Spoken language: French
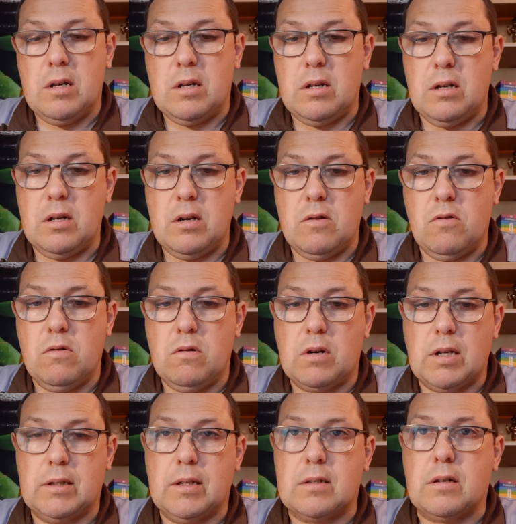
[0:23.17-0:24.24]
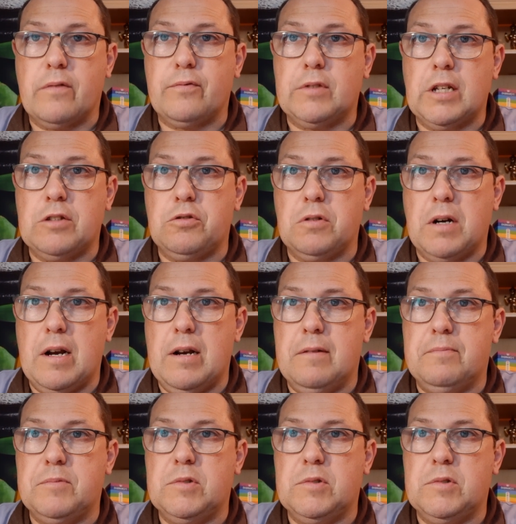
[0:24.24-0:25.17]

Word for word: et aux catastrophes naturelles.